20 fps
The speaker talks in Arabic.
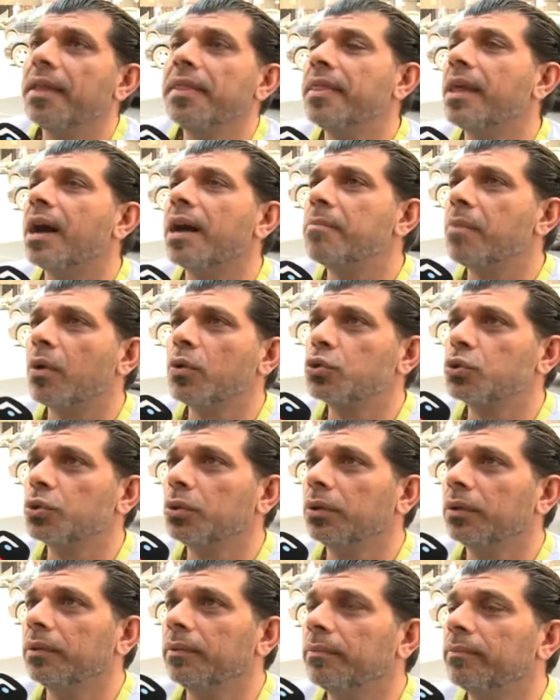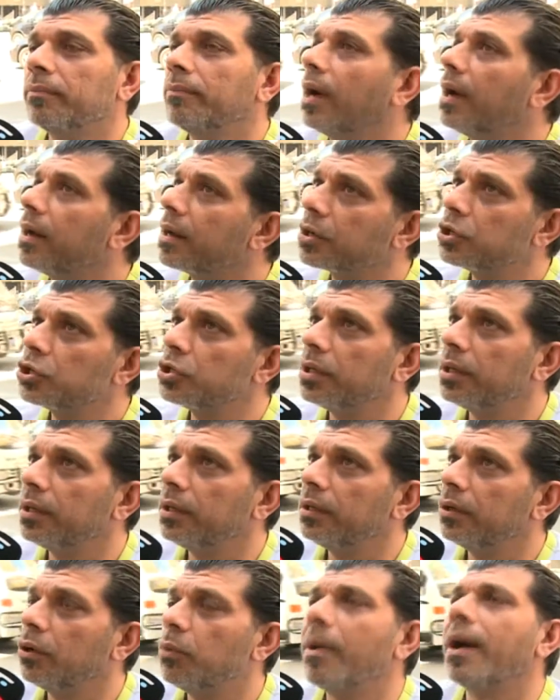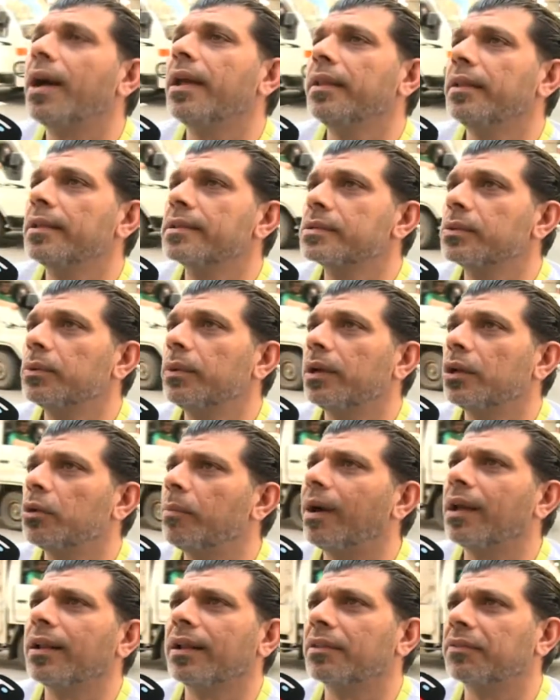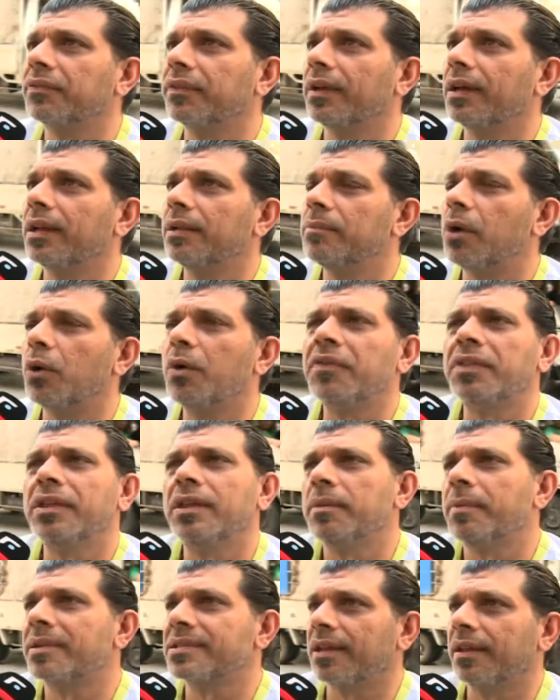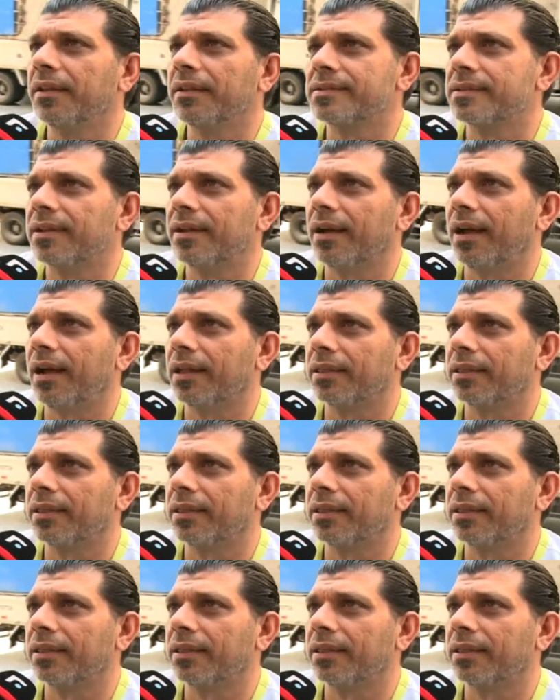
النق موجود مع الرجال ومع النسوان ومع الاطفال ما وقفت هي بس على النساء